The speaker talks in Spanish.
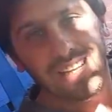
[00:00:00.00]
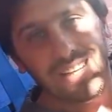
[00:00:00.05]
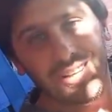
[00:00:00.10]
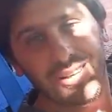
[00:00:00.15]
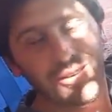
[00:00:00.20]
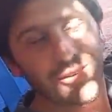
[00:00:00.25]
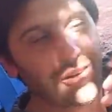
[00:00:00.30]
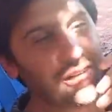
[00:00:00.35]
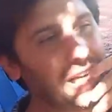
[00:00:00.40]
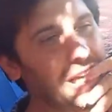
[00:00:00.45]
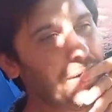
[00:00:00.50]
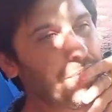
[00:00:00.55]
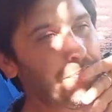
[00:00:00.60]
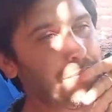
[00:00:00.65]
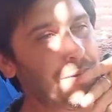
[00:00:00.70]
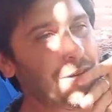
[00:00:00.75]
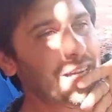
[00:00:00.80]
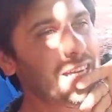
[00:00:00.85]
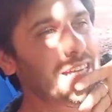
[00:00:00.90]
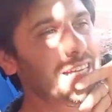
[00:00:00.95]
lo que
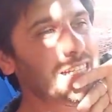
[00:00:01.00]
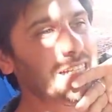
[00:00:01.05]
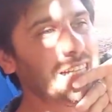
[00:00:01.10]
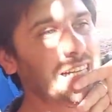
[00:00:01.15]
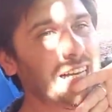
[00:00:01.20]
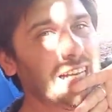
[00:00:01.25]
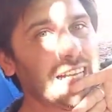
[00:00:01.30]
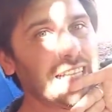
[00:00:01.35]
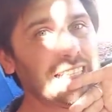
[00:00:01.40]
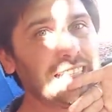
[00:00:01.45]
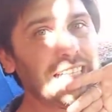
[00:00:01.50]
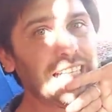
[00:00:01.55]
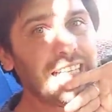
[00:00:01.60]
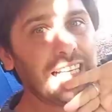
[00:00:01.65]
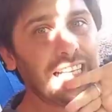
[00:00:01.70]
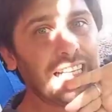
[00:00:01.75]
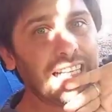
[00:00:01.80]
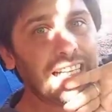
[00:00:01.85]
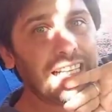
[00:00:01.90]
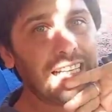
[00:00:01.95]
puede llegar a ser
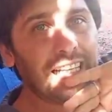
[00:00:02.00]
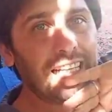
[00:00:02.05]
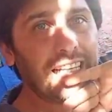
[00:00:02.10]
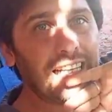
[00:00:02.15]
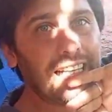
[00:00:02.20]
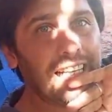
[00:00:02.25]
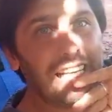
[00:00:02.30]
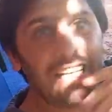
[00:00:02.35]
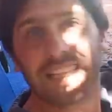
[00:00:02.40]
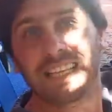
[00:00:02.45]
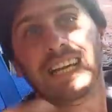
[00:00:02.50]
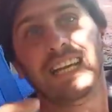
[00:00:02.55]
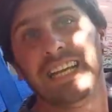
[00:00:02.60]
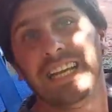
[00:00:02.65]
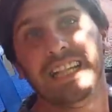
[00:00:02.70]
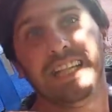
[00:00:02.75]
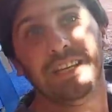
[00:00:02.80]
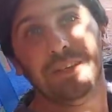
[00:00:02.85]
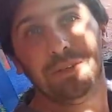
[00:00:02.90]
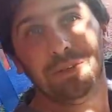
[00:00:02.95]
este
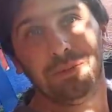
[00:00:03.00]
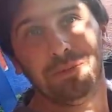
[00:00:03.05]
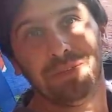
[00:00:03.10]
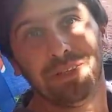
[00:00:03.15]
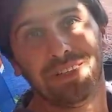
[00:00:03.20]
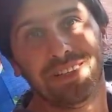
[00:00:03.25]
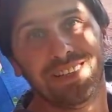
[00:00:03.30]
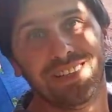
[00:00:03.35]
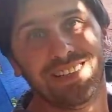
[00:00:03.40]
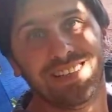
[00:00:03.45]
canal de YouTube, ¿no?